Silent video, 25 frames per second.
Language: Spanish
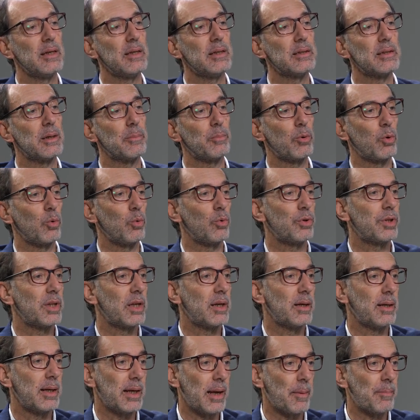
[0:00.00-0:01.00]
se
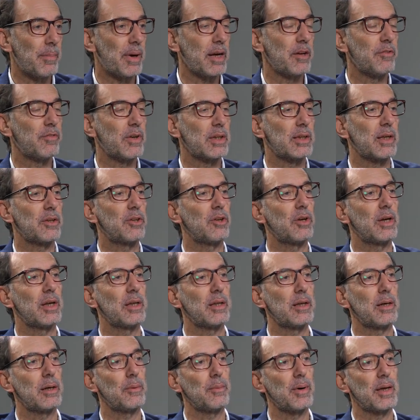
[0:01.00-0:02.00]
producen las
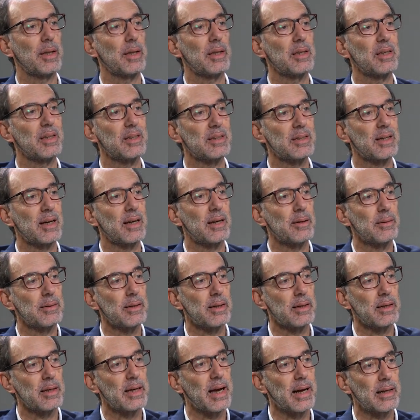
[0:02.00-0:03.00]
manifestaciones derivadas de esa
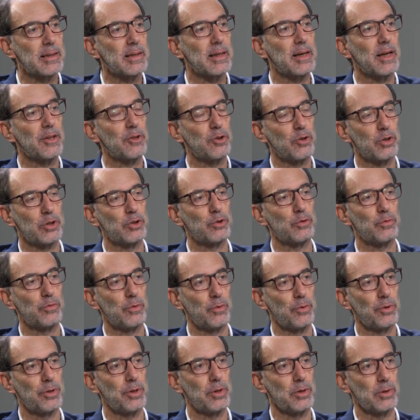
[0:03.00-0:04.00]
eh, alteración en su
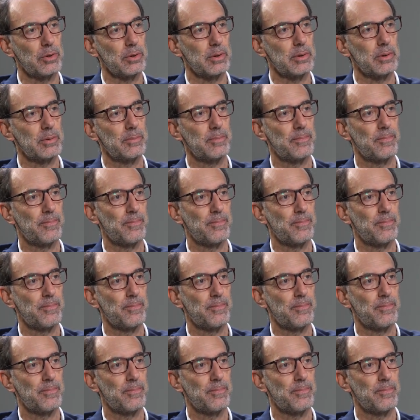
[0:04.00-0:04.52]
función.